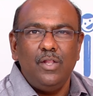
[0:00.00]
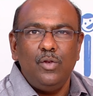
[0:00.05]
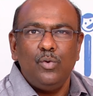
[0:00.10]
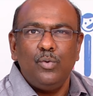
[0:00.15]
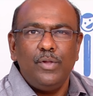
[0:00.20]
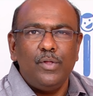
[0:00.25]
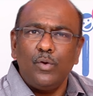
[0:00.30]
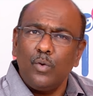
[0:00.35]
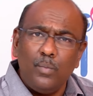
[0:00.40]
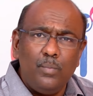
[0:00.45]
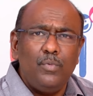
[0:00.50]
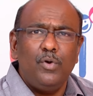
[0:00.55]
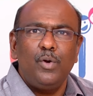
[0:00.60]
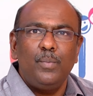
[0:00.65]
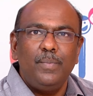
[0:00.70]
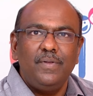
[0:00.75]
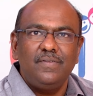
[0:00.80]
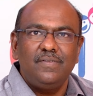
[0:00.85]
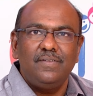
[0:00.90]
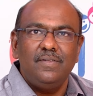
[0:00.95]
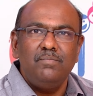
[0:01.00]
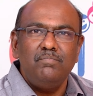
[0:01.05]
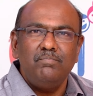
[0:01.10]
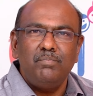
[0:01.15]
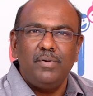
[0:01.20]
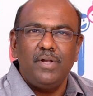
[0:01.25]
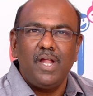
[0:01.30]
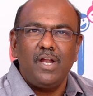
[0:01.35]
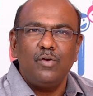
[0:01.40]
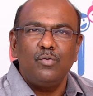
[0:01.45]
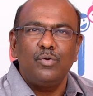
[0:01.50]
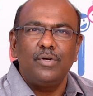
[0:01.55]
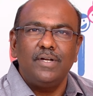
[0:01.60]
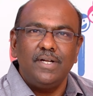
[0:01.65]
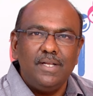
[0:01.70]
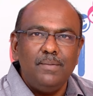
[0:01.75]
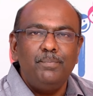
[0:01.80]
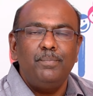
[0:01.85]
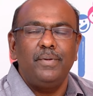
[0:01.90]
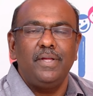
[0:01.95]
என்னுடைய ரொம்ப ரொம்ப சிம்பிளான ஒரு
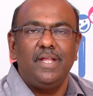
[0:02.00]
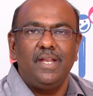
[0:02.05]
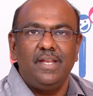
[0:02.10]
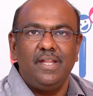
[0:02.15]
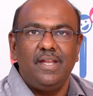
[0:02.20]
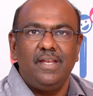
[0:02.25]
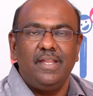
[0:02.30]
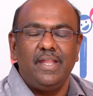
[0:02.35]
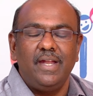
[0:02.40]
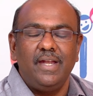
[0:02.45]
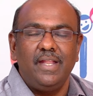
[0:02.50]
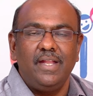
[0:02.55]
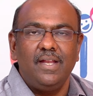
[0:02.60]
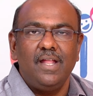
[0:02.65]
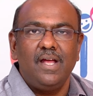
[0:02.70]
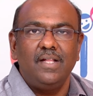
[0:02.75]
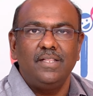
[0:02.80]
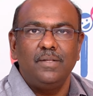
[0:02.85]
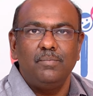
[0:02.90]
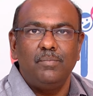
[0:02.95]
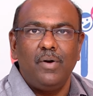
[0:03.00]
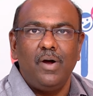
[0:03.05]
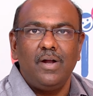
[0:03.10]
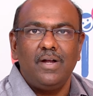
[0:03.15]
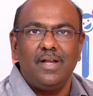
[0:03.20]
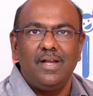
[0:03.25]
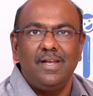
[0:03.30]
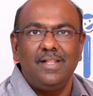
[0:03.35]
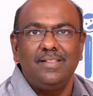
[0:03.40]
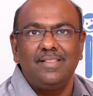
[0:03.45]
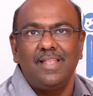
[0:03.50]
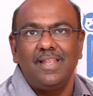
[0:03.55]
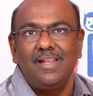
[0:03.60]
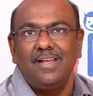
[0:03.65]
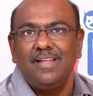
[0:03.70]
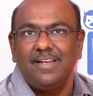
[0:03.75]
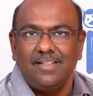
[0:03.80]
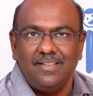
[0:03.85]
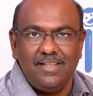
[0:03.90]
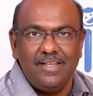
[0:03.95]
டிப் என்னன்னு கேட்டிங்கன்னா அந்த பாட்டிலில்
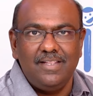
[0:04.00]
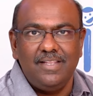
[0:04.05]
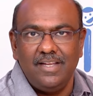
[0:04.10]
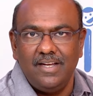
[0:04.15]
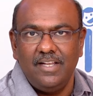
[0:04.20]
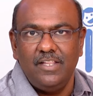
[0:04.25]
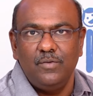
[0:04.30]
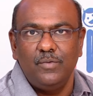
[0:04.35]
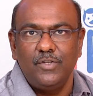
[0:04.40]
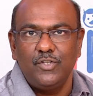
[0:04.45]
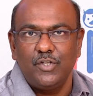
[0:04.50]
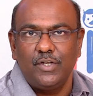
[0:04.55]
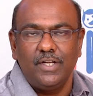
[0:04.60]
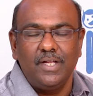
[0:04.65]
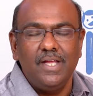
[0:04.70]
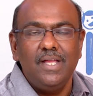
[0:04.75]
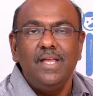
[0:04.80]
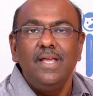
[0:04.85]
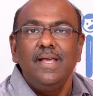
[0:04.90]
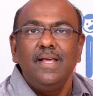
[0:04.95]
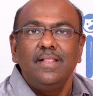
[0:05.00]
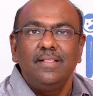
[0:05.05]
திறக்கிற தேதி எழுதி வச்சுருங்க